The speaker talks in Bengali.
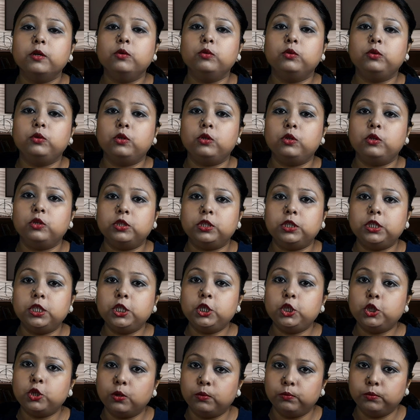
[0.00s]
উত্তর হচ্ছে
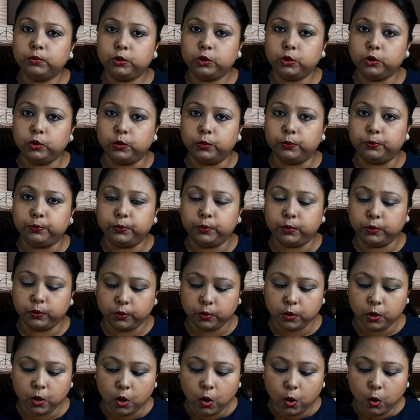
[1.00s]
সমুদ্রগুপ্ত
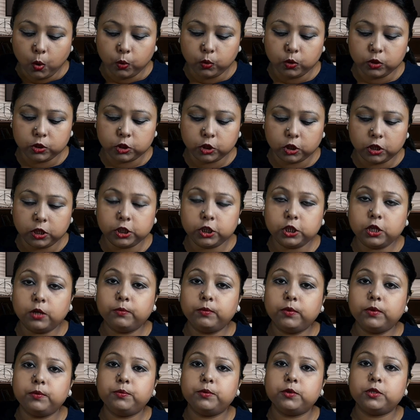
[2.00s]
উনচল্লিশ
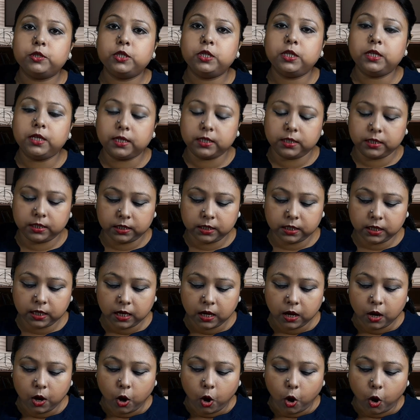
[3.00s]
নম্বর প্রশ্নে যাচ্ছি
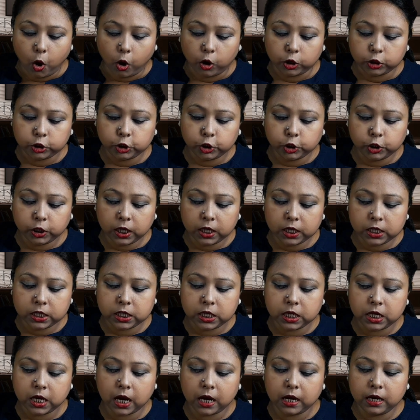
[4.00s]
অশোকের
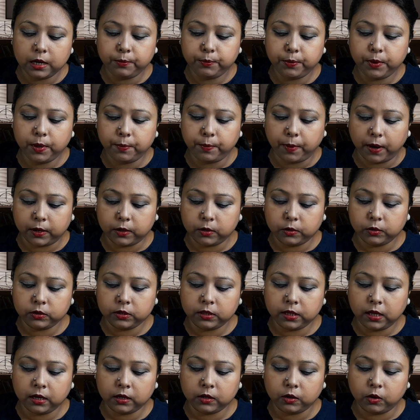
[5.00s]
শিলালিপি
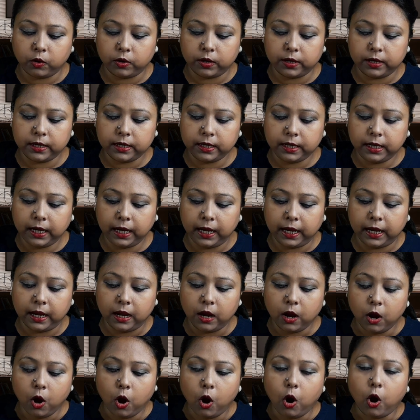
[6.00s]
পাঠোদ্ধার করেন কে
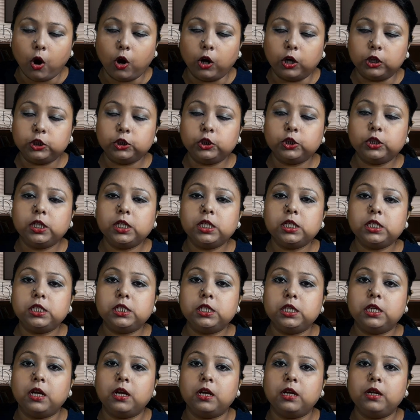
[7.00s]
অশোকের
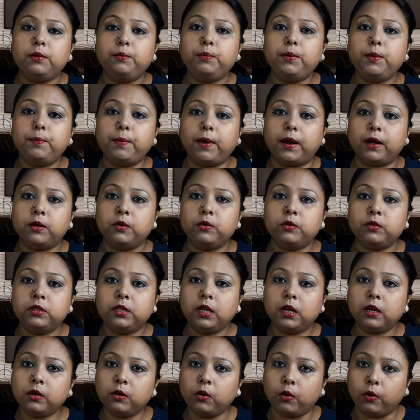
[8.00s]
শিলালিপি
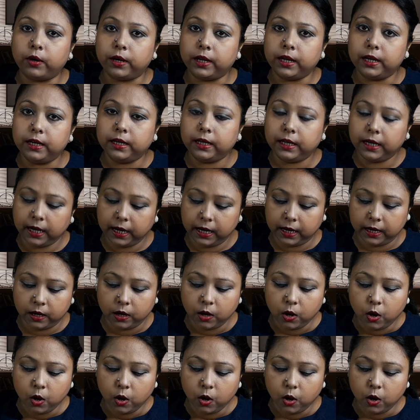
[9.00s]
পাঠোদ্ধার করেন কে